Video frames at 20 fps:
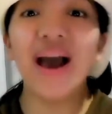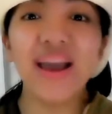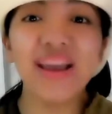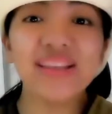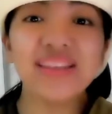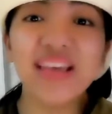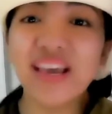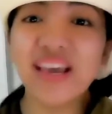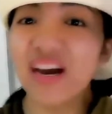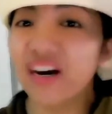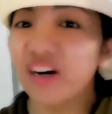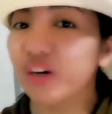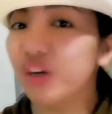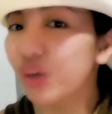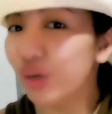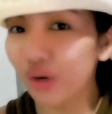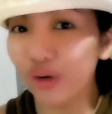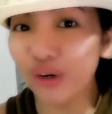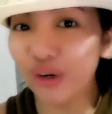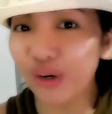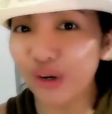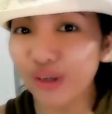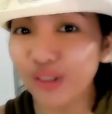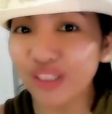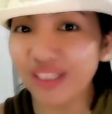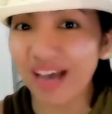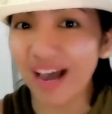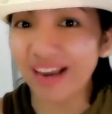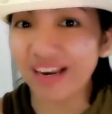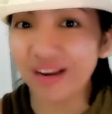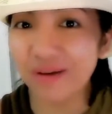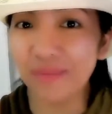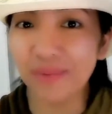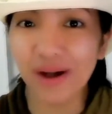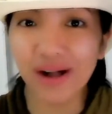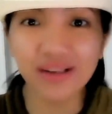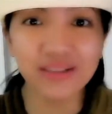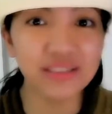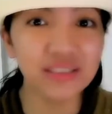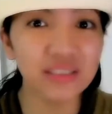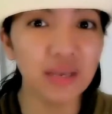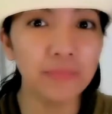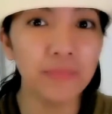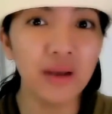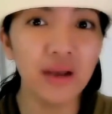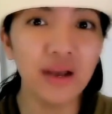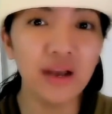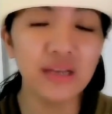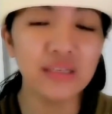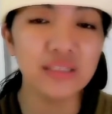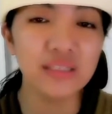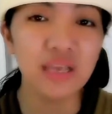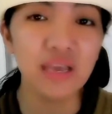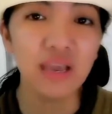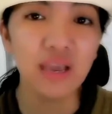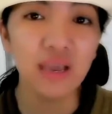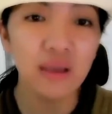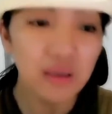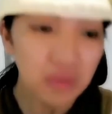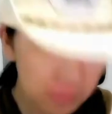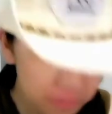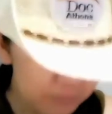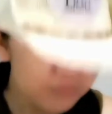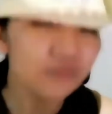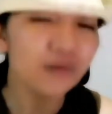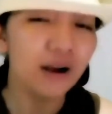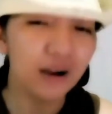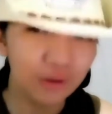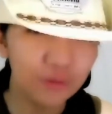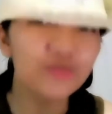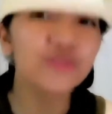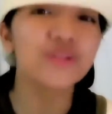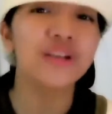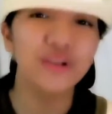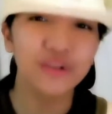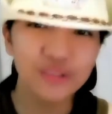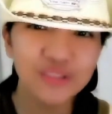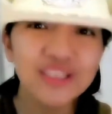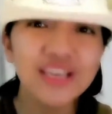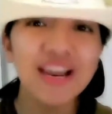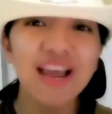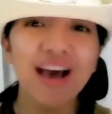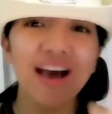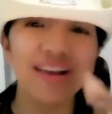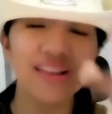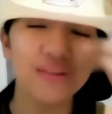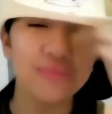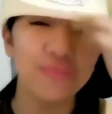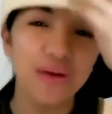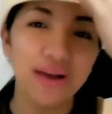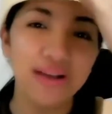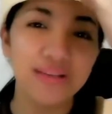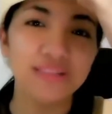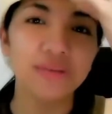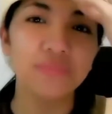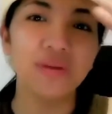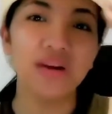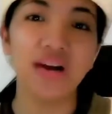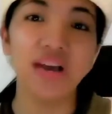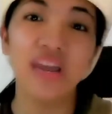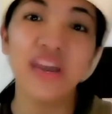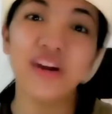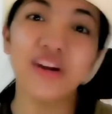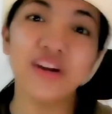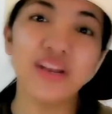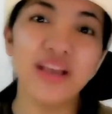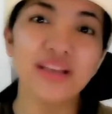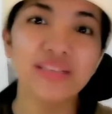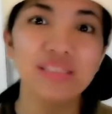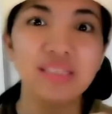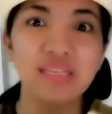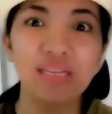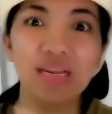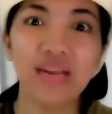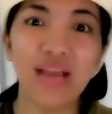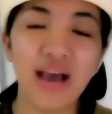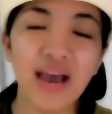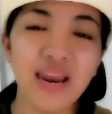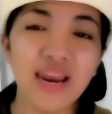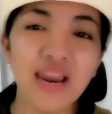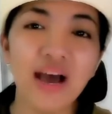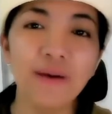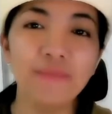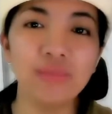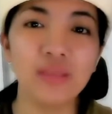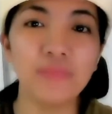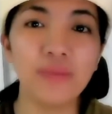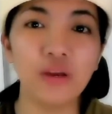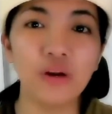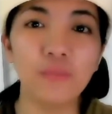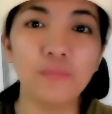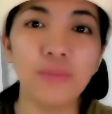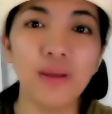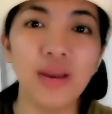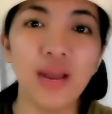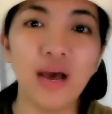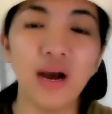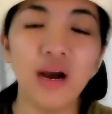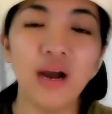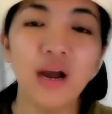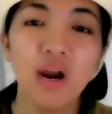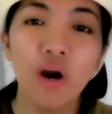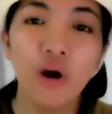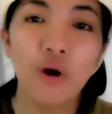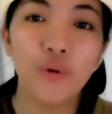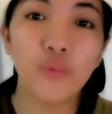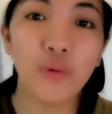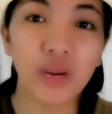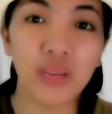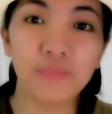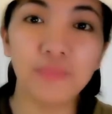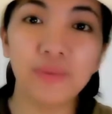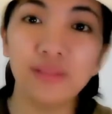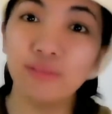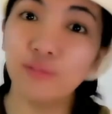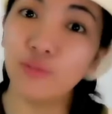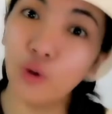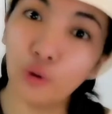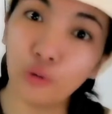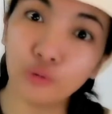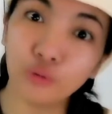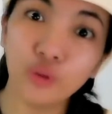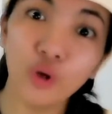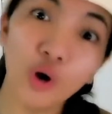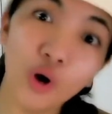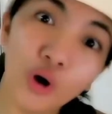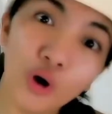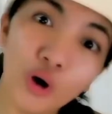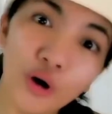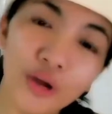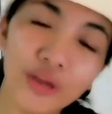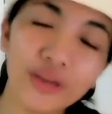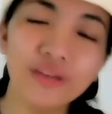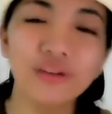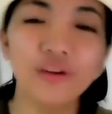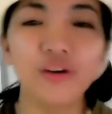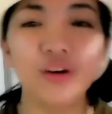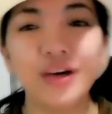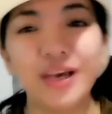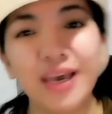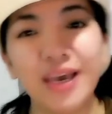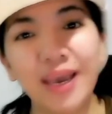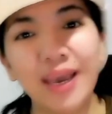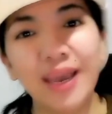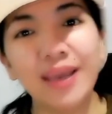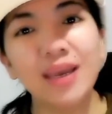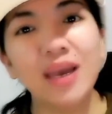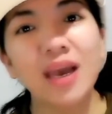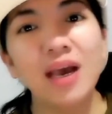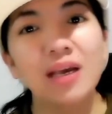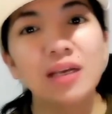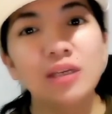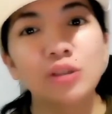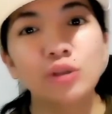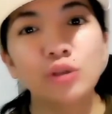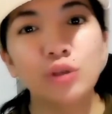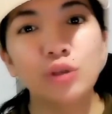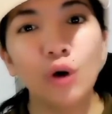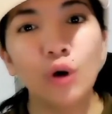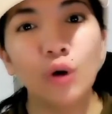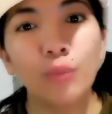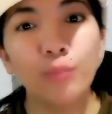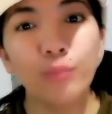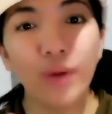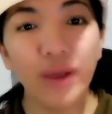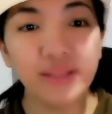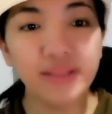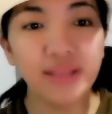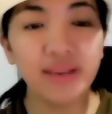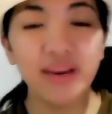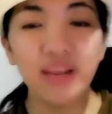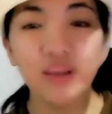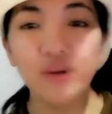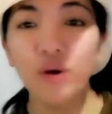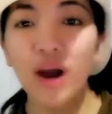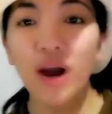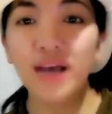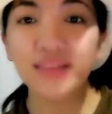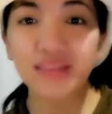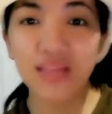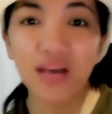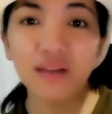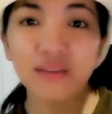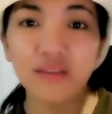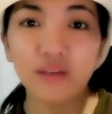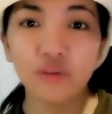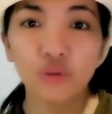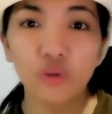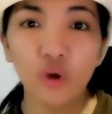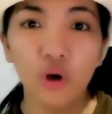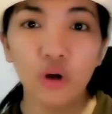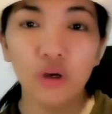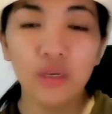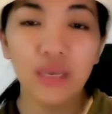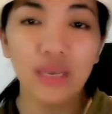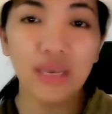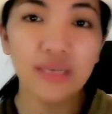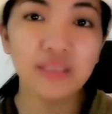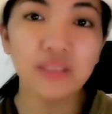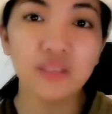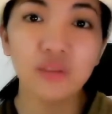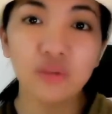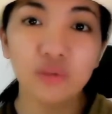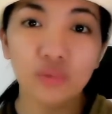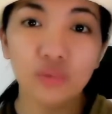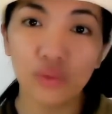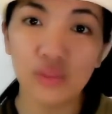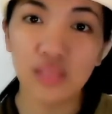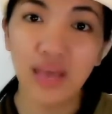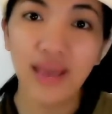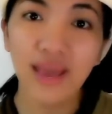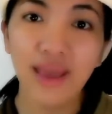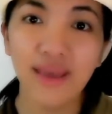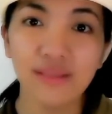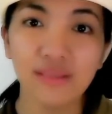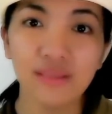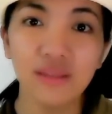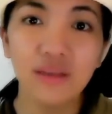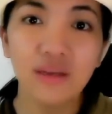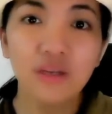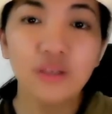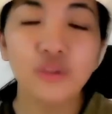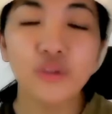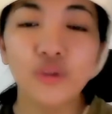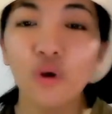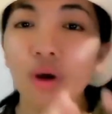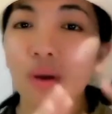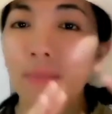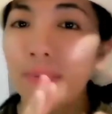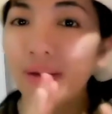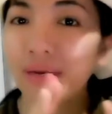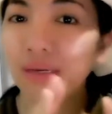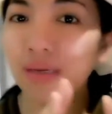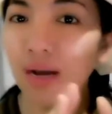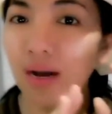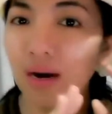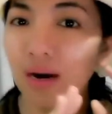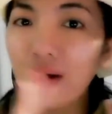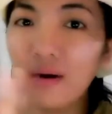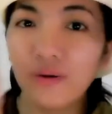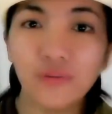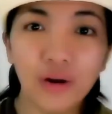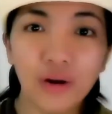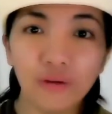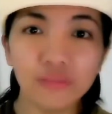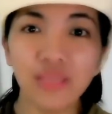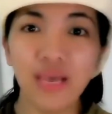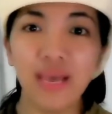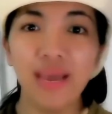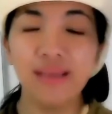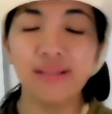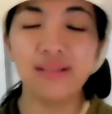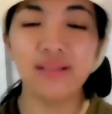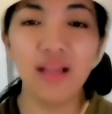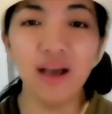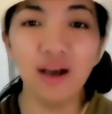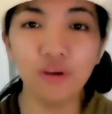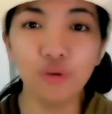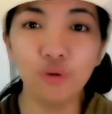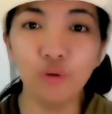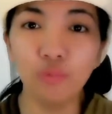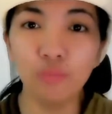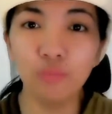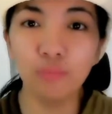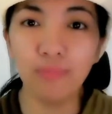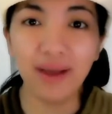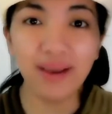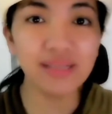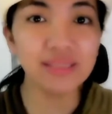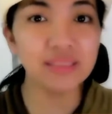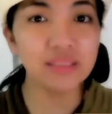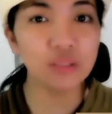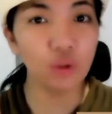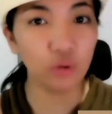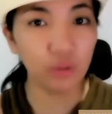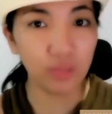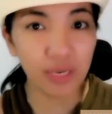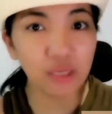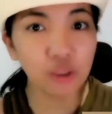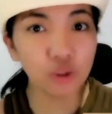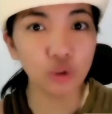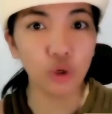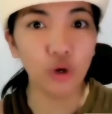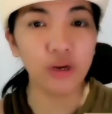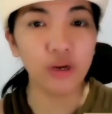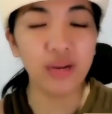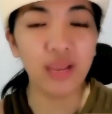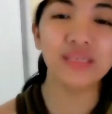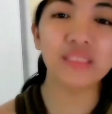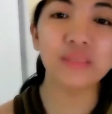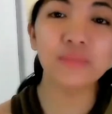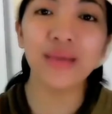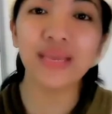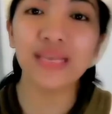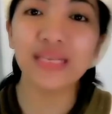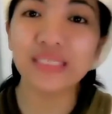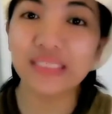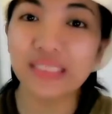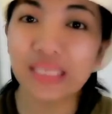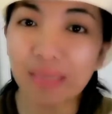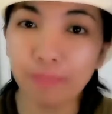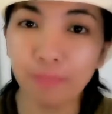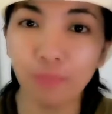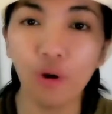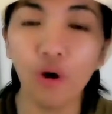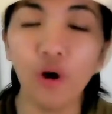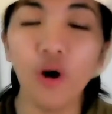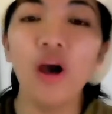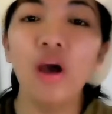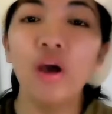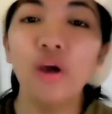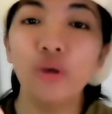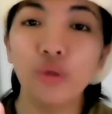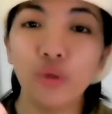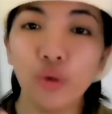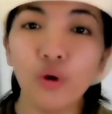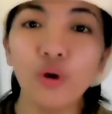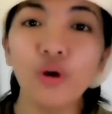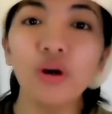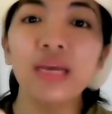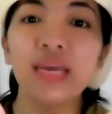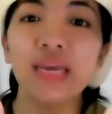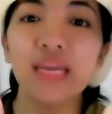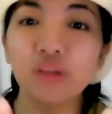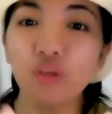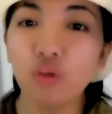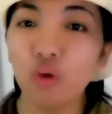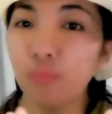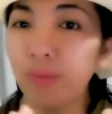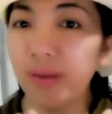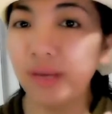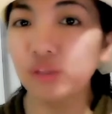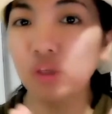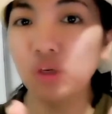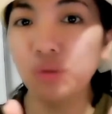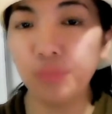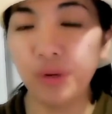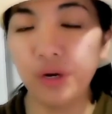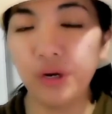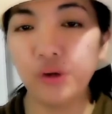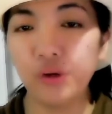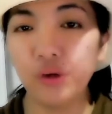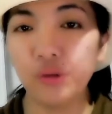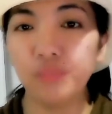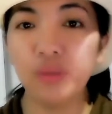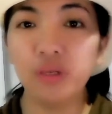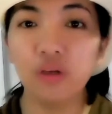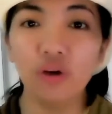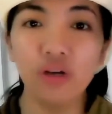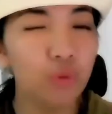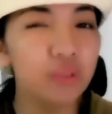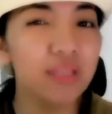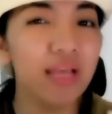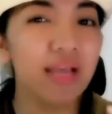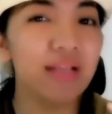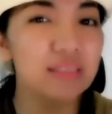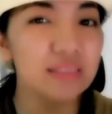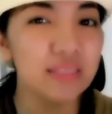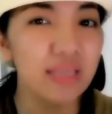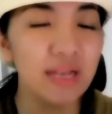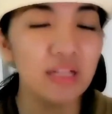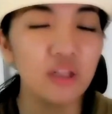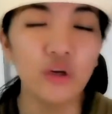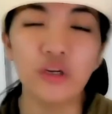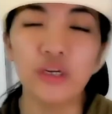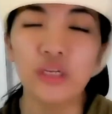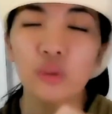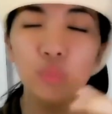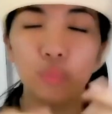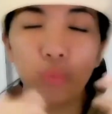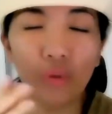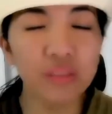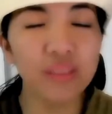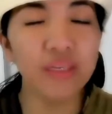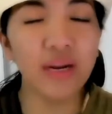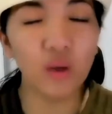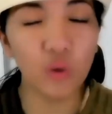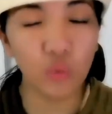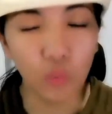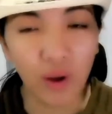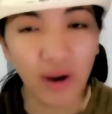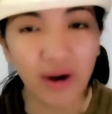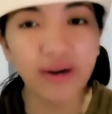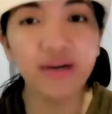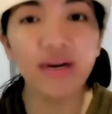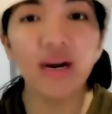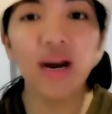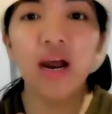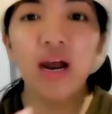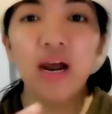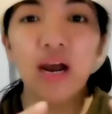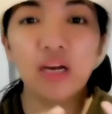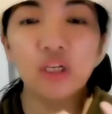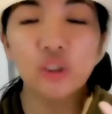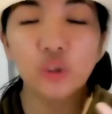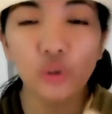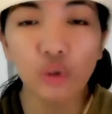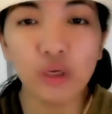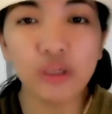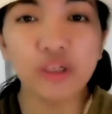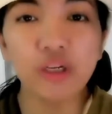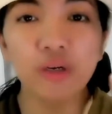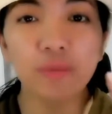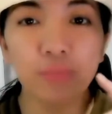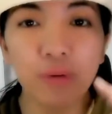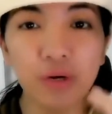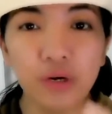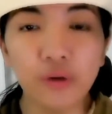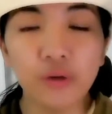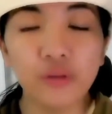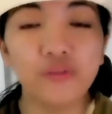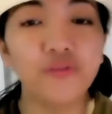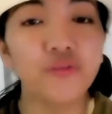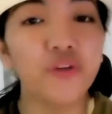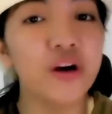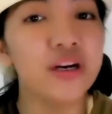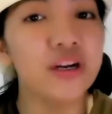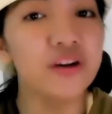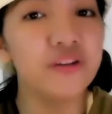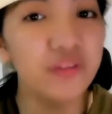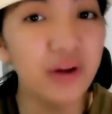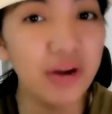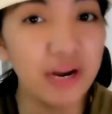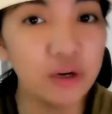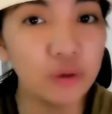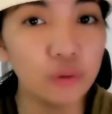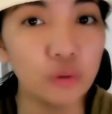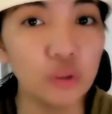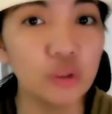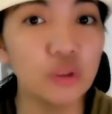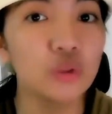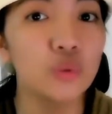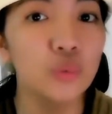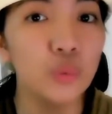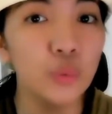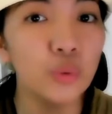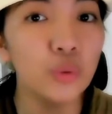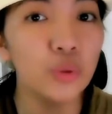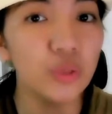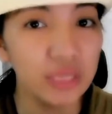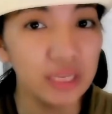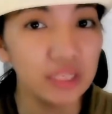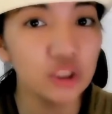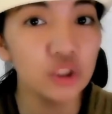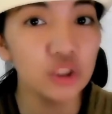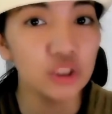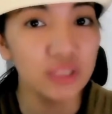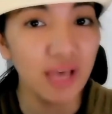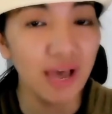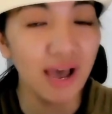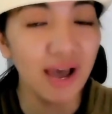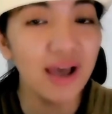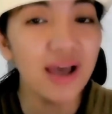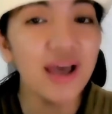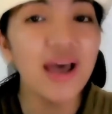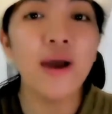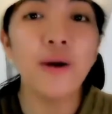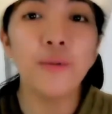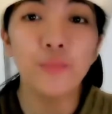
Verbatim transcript: ay they are curious animals. Eh baka kasi gagawin-ganon sila, di ba? Sa mga areas, hindi nila alam na meron palang rabid dog doon, okay? So, pwede na yung attack ng dog is through the head. So, kapag around the head lang yung bite location, mas maiksi po yung incubation period. It would entail or it would require a shorter period for the virus to reach the